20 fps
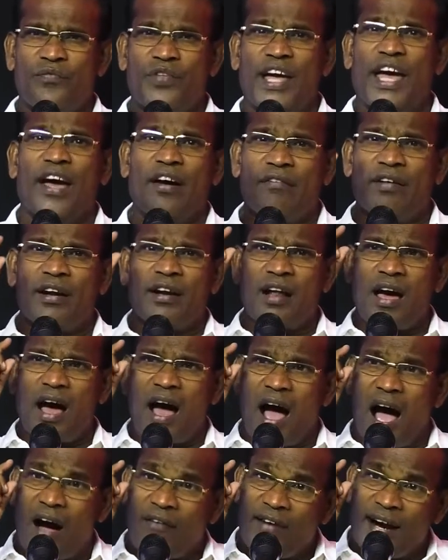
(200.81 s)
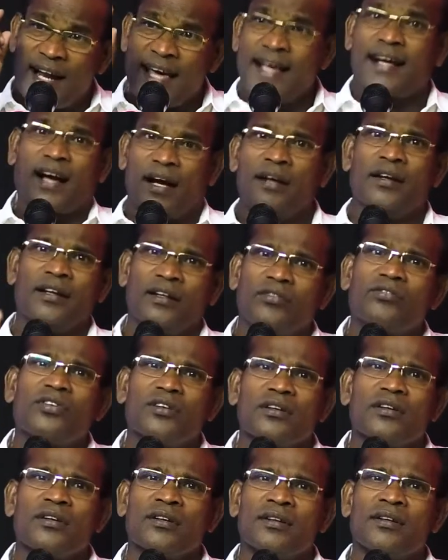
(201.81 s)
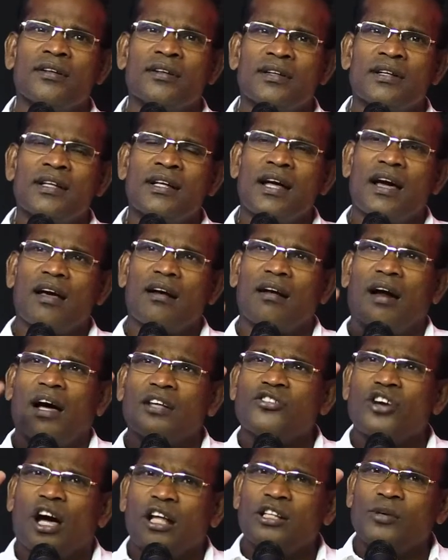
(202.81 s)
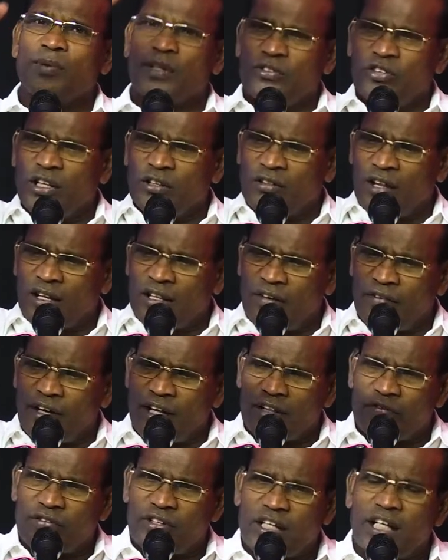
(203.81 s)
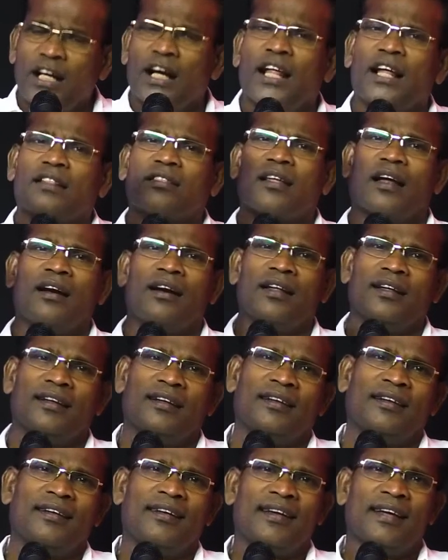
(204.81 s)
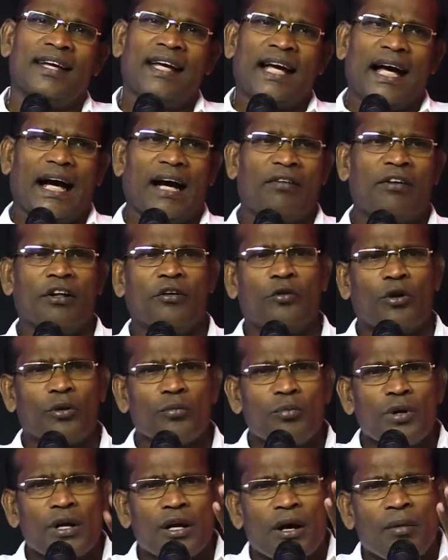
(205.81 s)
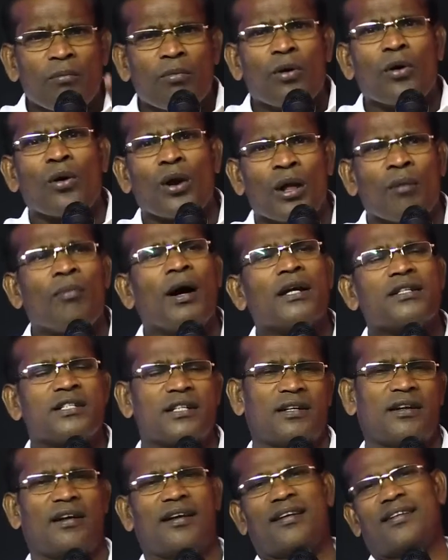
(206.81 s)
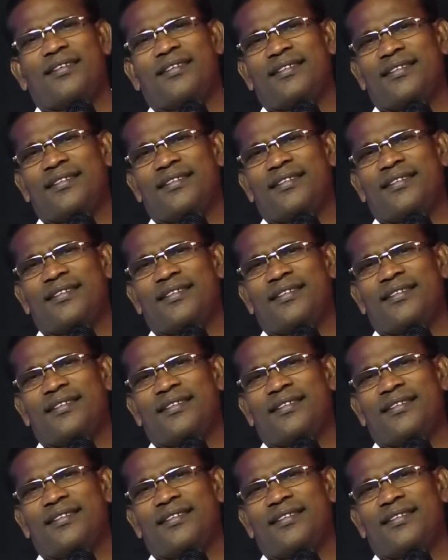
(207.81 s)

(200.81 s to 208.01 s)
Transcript: தேவன் அவனை கண்டித்து ராஜாதிபத்தியத்திலிருந்து அவனை கீழே தள்ளி அவனை ஒரு மிருகம் போல மாற்றினார்